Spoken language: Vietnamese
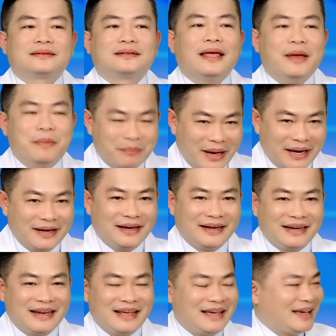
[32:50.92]
tìm bệnh,
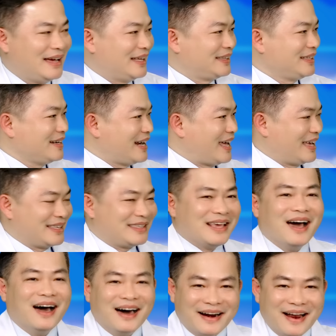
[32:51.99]
tức là
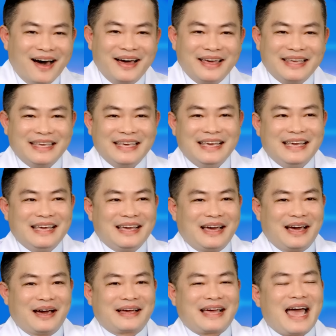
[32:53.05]
chờ đợi
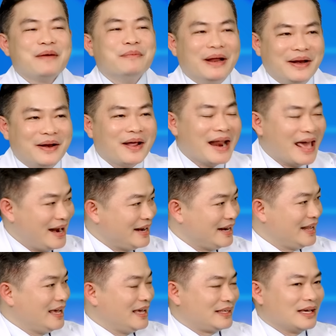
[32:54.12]
cái bệnh nó đến,
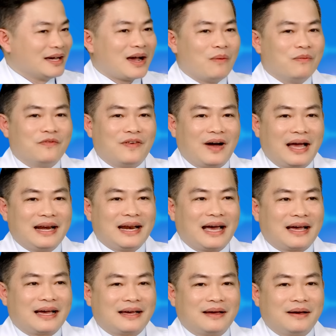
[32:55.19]
chứ không phải là
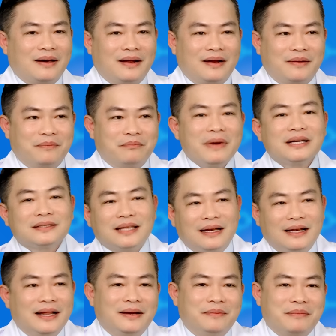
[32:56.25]
bất
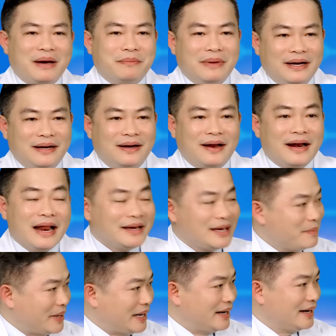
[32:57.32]
thình lình mà bệnh nó đến
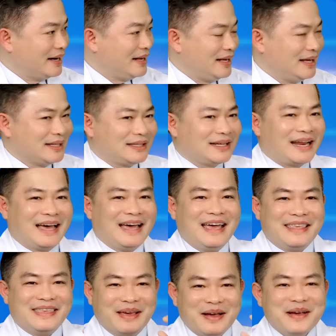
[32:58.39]
với mình. Tức là
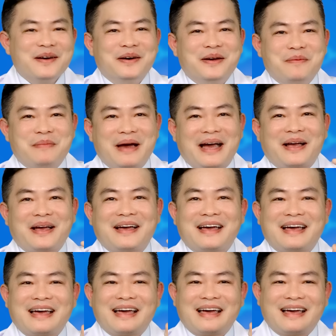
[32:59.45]
những người mà
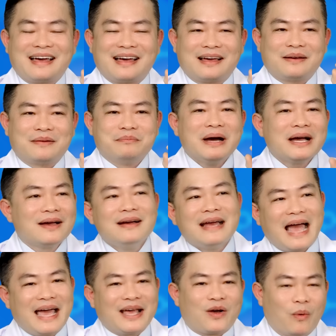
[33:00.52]
bất cứ
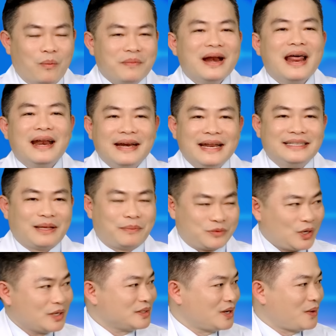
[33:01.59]
ai cũng nên đi tầm
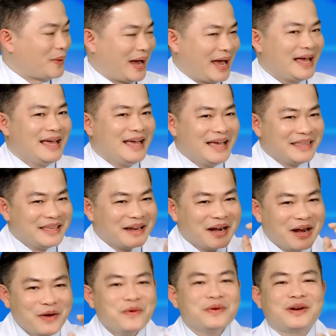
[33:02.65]
soát sức khỏe, nhưng
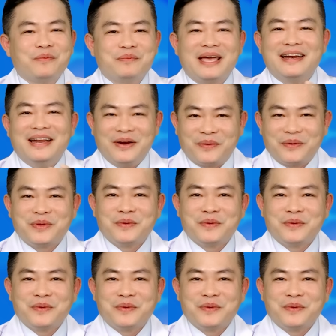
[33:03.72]
nếu trong gia đình của